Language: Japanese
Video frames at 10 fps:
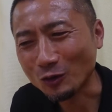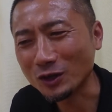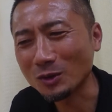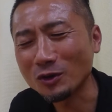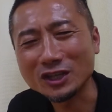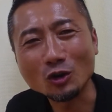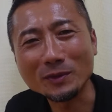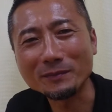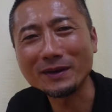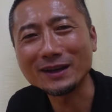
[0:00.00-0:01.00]
これでも広
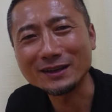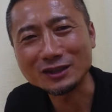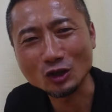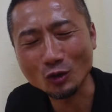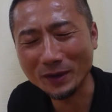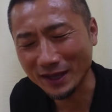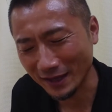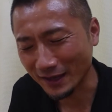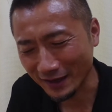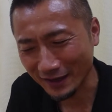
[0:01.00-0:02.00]
め,、ま、広
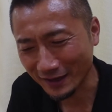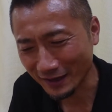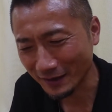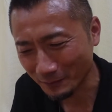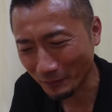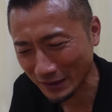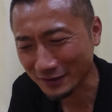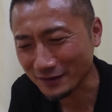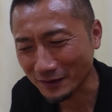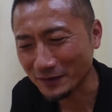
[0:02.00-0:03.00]
めま
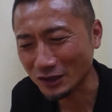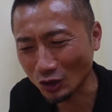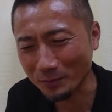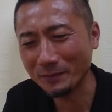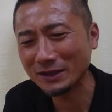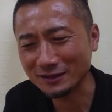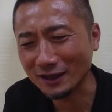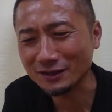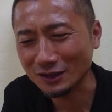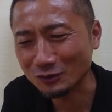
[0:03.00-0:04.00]
す広めます
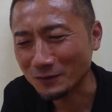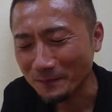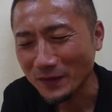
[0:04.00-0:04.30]
かっていう